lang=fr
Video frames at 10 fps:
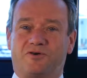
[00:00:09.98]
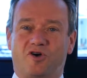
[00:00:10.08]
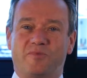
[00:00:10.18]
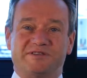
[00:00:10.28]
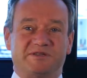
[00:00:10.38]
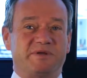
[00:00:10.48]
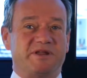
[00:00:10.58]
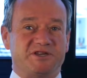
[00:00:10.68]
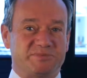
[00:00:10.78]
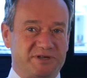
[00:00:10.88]
Rome Asset
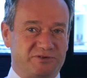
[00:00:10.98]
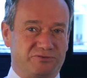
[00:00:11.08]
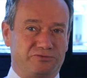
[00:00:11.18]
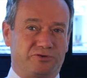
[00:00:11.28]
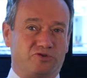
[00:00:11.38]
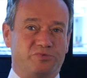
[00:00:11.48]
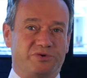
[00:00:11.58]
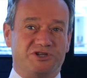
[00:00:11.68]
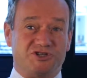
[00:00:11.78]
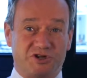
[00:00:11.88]
Management est une
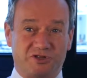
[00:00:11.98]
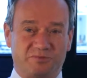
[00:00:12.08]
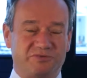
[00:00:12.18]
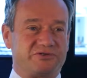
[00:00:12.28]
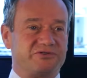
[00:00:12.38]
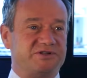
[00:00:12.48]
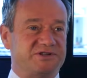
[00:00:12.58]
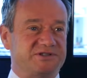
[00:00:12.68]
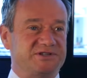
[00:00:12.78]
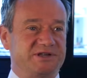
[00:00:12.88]
entreprise jeune, puisque
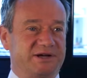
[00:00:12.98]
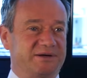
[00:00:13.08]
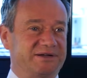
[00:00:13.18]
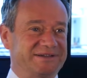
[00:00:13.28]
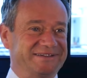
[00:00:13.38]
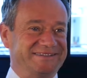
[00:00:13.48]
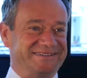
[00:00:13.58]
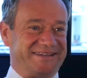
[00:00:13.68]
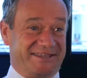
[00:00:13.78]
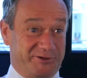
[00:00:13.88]
celle-ci a
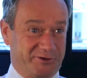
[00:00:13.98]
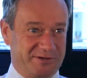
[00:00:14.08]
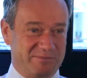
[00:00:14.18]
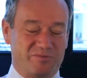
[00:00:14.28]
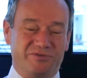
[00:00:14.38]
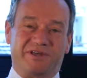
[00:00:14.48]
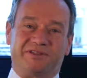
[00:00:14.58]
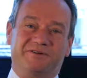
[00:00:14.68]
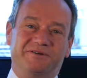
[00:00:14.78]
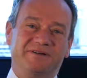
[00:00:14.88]
4 ans, un peu plus de
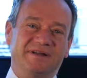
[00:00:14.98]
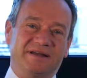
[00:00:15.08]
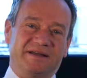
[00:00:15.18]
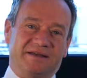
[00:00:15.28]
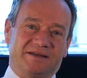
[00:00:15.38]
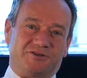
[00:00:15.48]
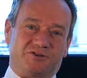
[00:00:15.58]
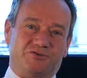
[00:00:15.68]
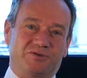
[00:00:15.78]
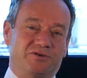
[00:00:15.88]
4 ans. J'en
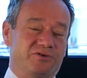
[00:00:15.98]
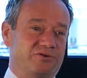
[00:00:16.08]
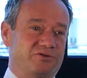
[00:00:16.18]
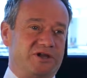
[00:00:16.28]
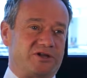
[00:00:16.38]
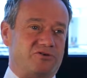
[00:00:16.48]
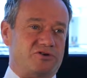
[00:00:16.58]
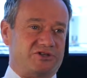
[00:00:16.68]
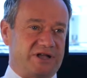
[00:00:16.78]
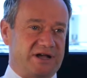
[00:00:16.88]
suis le, le, directeur
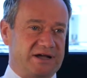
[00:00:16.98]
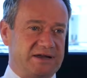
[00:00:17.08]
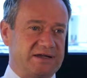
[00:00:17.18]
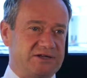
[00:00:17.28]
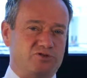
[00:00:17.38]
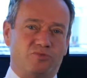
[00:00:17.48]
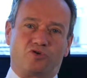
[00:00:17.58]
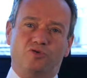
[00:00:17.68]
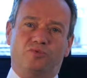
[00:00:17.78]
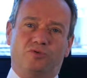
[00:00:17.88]
général et je
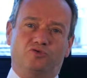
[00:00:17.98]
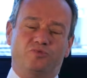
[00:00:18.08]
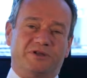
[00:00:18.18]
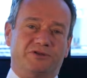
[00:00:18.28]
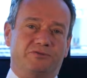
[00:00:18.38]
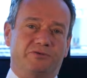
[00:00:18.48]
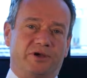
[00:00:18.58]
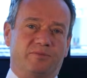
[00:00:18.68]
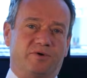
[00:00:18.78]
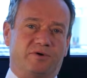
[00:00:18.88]
m'occupe tout
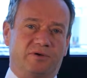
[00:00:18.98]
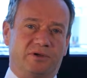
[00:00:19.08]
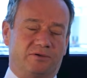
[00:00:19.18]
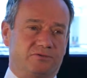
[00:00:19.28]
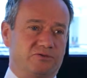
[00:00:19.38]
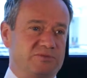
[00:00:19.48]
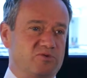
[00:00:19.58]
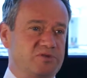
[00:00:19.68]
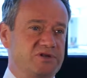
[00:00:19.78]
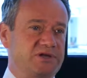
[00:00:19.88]
particulièrement euh, de
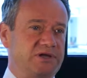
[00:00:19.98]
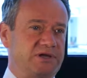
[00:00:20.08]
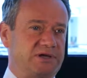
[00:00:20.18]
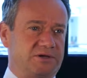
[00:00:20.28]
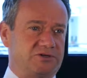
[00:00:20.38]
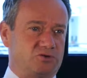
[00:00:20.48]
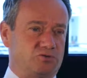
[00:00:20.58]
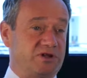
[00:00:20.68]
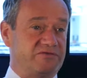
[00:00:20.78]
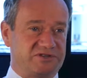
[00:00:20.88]
l'immobilier et
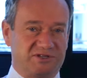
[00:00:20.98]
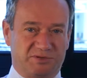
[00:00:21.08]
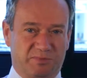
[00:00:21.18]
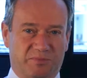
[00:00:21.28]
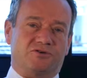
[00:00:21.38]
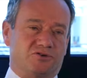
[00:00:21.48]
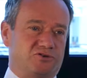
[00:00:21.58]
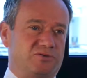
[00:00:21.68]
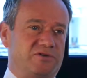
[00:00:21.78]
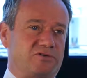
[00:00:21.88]
surtout d'investissement, que je
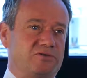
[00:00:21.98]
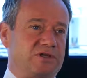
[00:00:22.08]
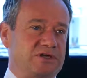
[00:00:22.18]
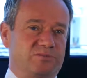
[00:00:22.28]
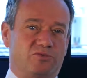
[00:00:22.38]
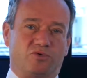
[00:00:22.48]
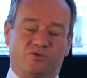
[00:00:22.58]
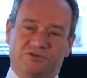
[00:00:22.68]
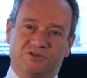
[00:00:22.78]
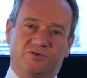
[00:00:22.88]
suis avec une équipe
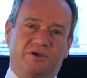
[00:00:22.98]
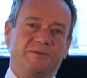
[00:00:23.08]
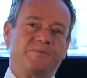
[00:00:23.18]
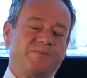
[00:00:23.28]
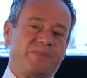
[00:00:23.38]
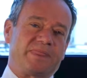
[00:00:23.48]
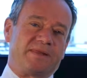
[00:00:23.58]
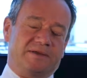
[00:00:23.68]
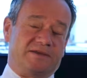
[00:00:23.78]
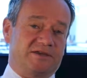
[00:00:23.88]
constituée
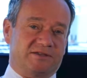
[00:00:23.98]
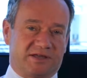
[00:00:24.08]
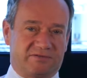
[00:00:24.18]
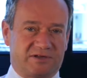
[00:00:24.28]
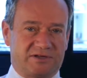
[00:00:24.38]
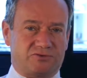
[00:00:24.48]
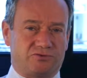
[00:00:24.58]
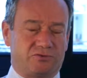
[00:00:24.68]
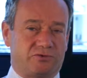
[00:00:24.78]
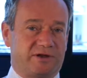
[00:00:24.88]
et qui intervient
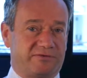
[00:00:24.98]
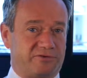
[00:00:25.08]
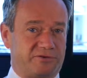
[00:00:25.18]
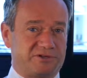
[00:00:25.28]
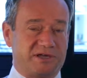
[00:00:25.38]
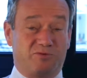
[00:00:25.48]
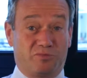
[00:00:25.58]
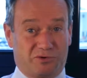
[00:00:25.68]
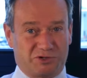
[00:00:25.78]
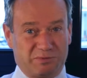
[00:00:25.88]
sur la France, un peu
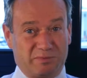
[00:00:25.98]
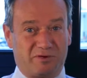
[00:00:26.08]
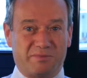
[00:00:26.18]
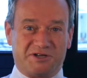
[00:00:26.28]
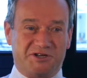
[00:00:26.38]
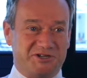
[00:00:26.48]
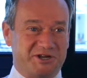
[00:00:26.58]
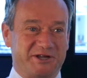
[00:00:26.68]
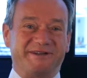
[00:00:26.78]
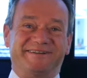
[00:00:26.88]
moins en ce moment, le marché est
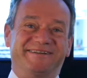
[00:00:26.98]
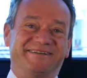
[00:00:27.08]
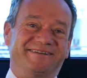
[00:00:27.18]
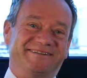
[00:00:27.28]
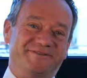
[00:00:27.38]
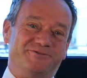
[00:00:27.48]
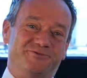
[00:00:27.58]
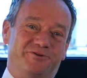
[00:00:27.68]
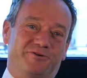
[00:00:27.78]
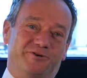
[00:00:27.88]
cher, et euh,
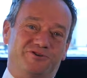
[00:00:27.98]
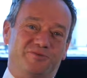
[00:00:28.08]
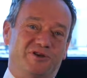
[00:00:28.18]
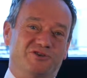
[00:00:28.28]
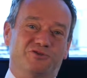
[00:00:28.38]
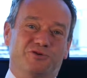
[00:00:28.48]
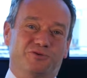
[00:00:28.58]
sur l'ensemble de la zone